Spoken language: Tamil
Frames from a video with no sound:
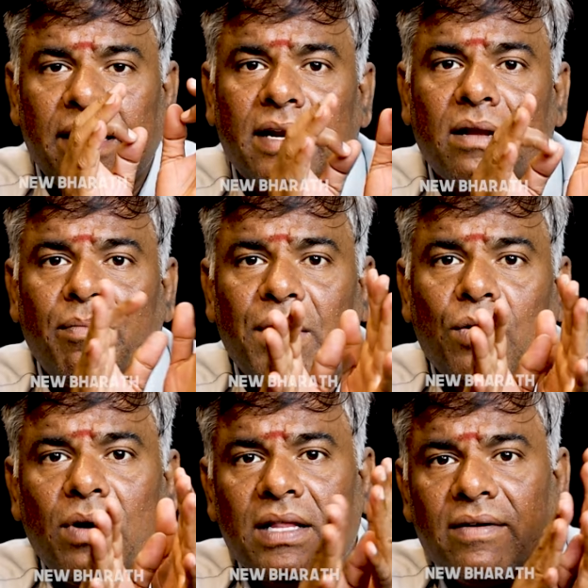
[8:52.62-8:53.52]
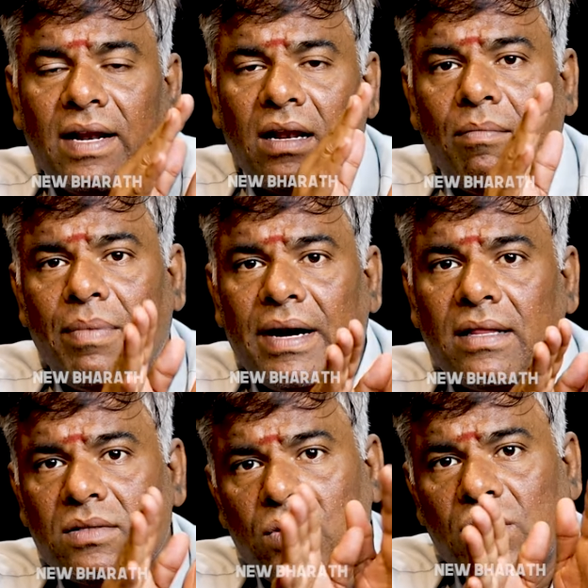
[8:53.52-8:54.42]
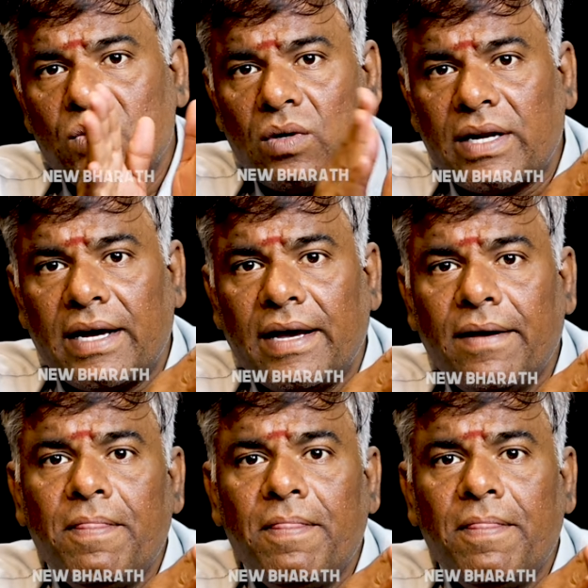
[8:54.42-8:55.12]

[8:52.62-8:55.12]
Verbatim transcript: என்னென்ன பண்ணணுமோ அந்த வேலை தான் பண்ணதா சொல்லி சொல்கிறாங்க